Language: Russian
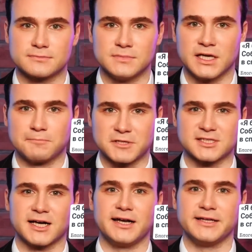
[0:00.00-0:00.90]
Меня
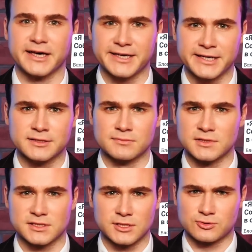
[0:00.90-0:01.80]
признали иноагентом
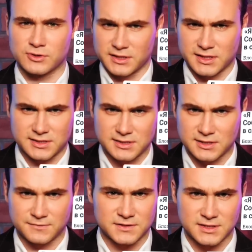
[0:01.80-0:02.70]
на территории
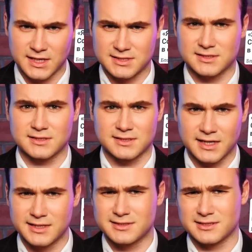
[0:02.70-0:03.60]
Российской Федерации,
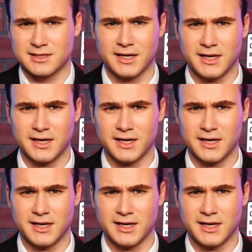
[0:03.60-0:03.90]
знаете.